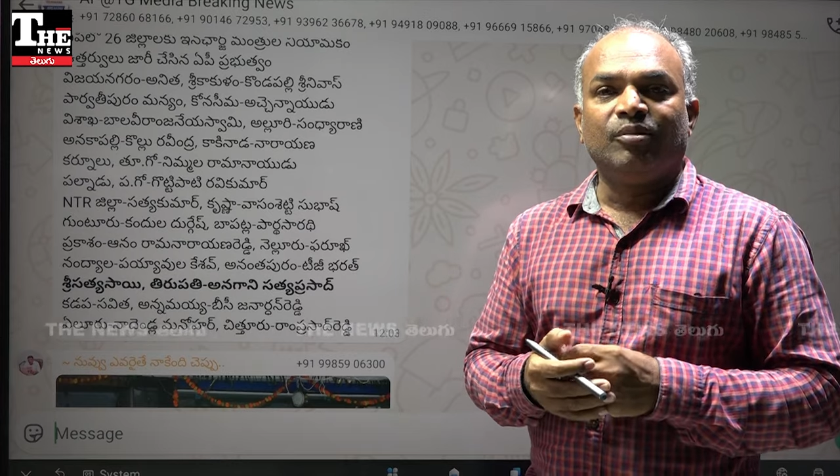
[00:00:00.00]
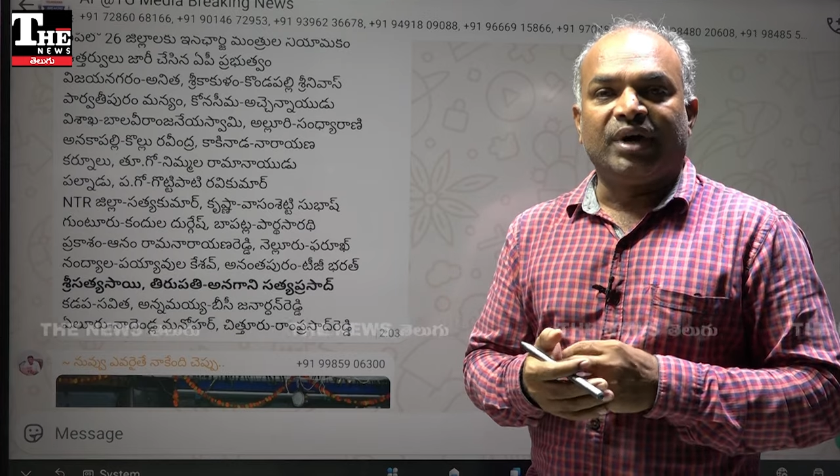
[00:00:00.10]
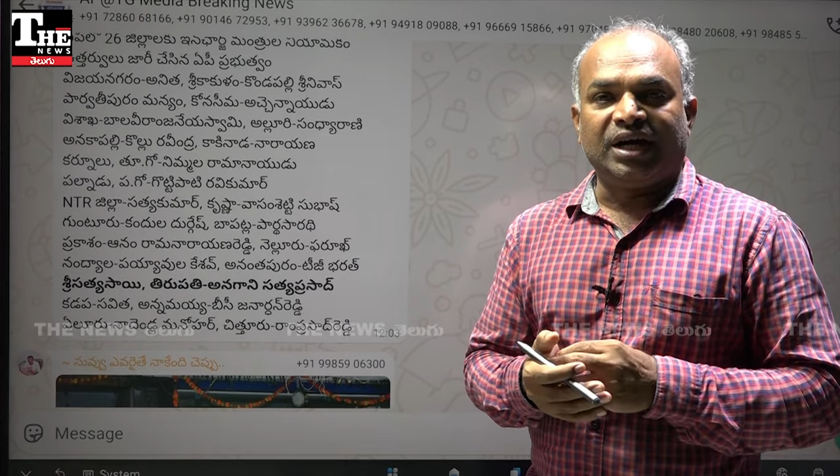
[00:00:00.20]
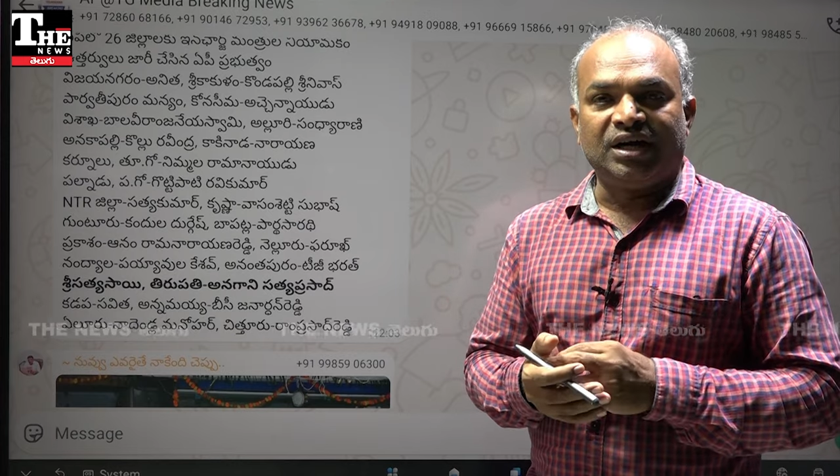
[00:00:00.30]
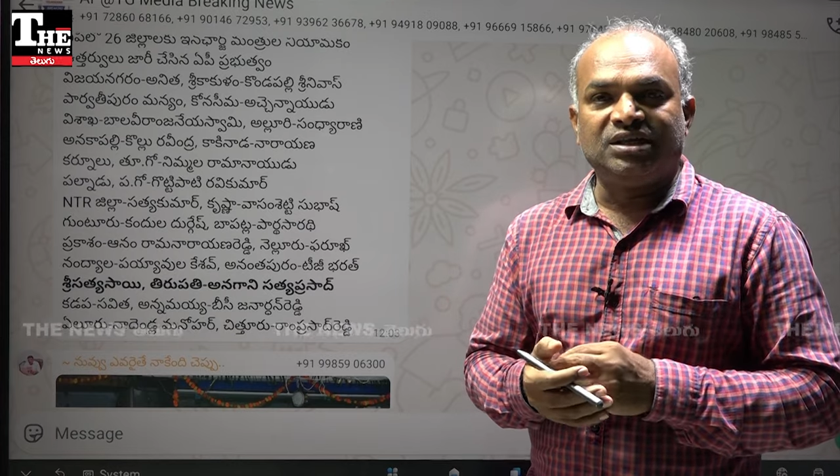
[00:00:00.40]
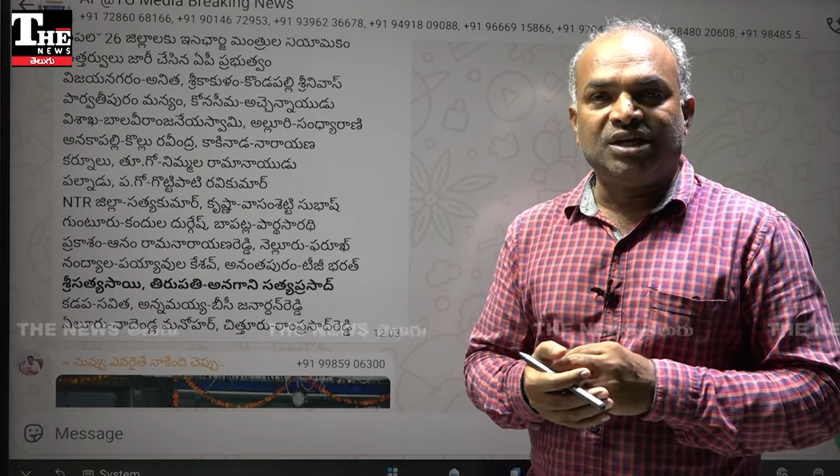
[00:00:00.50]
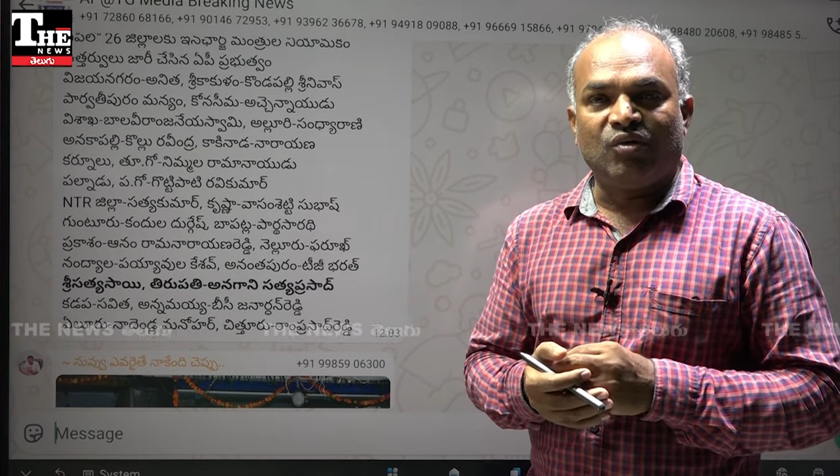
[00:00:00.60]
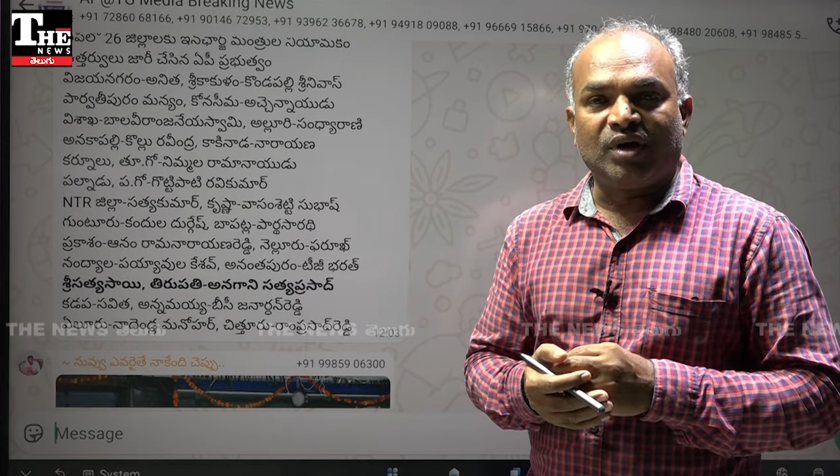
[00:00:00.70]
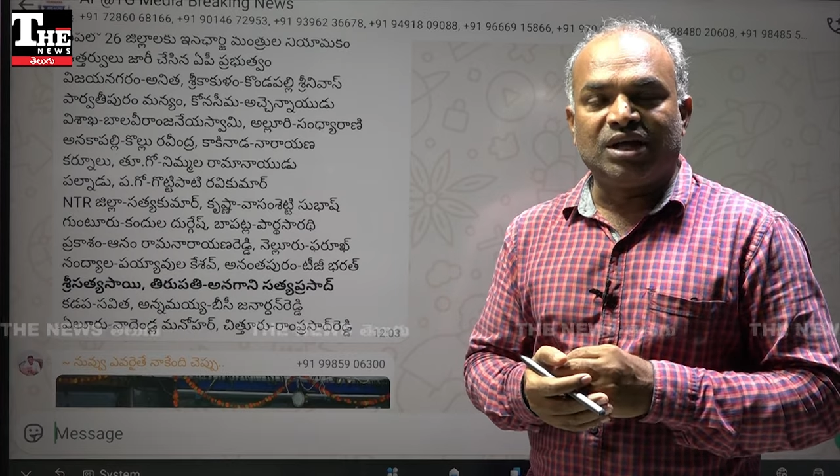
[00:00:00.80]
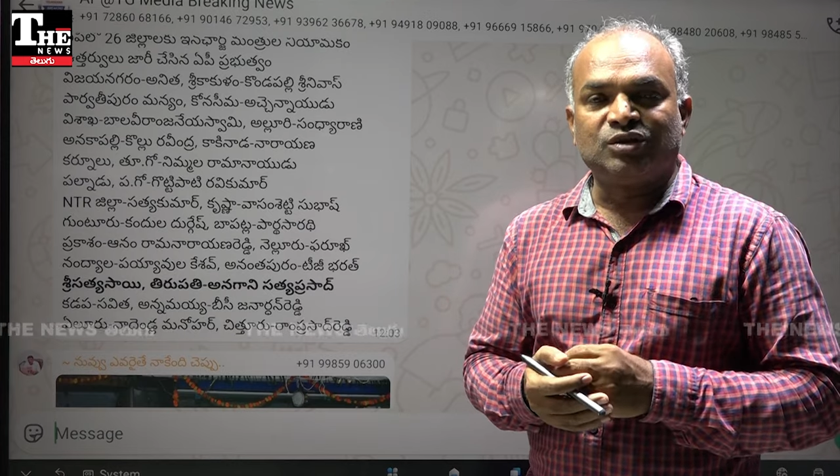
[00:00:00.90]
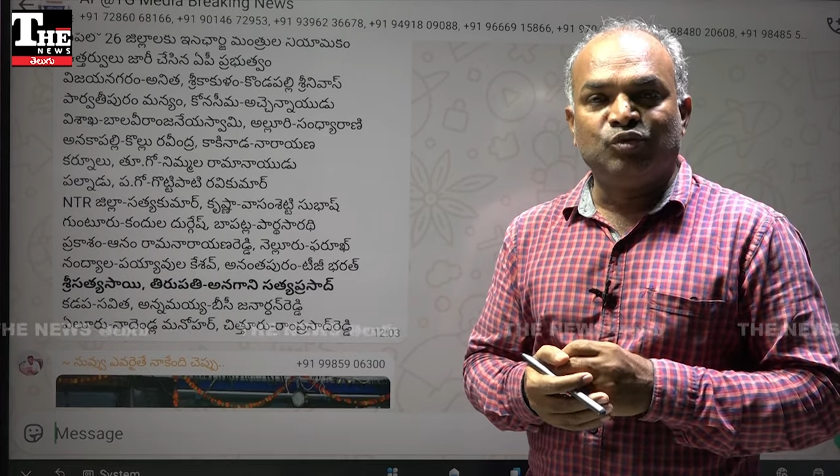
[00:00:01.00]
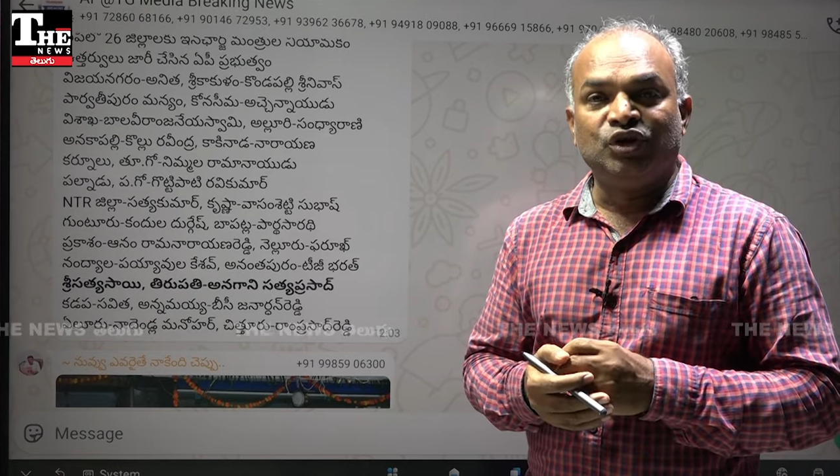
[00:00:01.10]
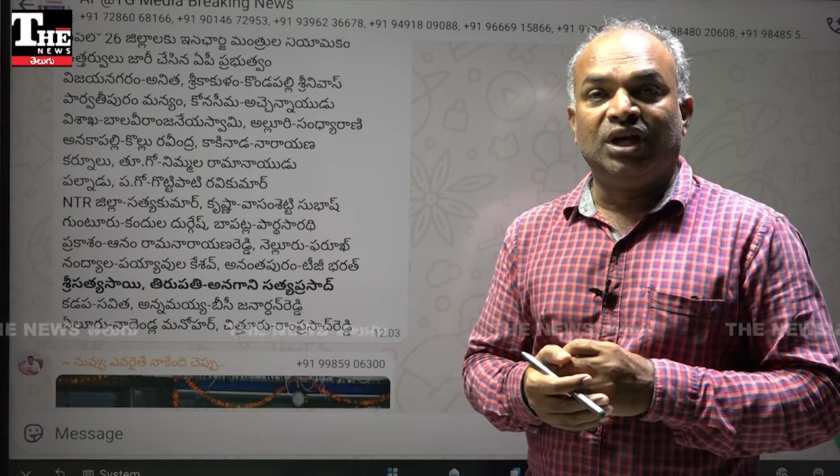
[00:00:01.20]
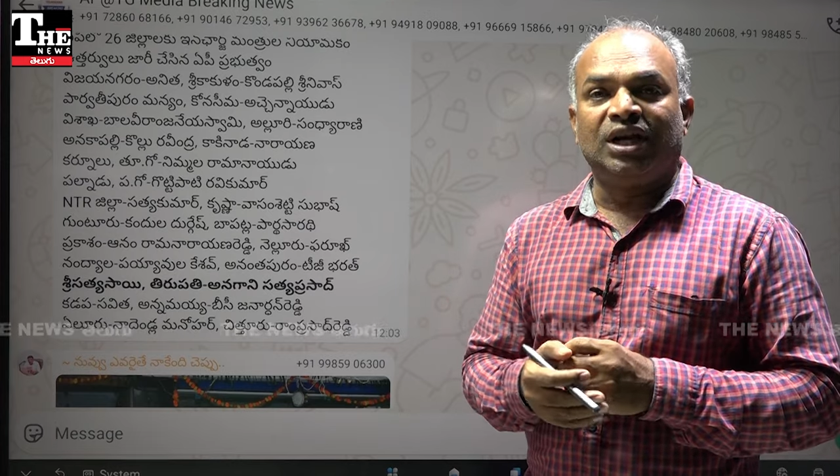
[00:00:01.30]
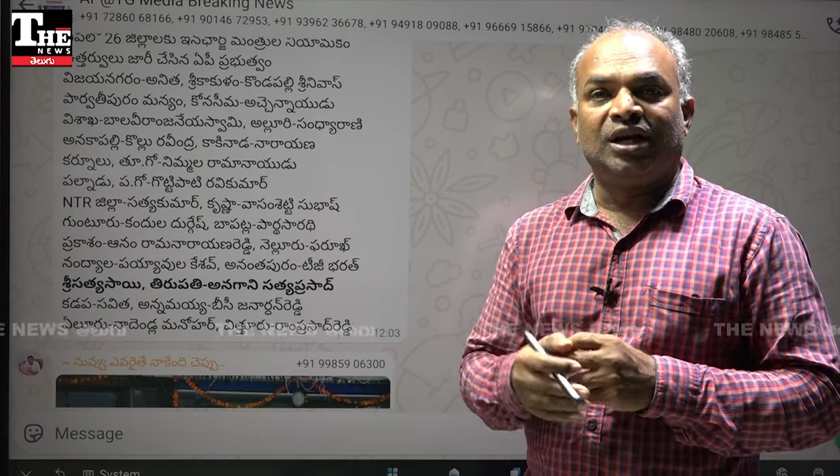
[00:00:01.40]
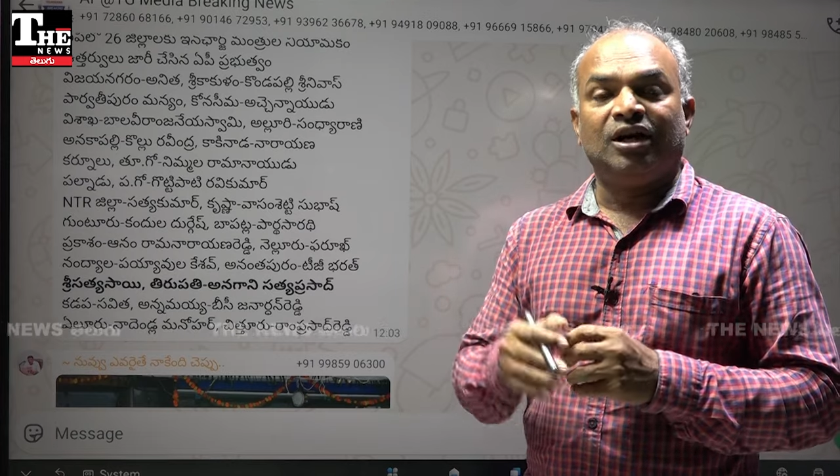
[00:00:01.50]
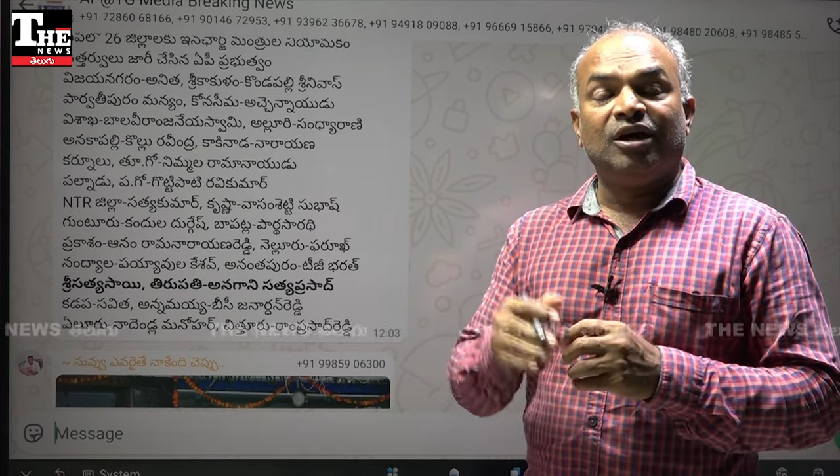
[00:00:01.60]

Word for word: ప్రకటించే అవకాశం ఉందన్న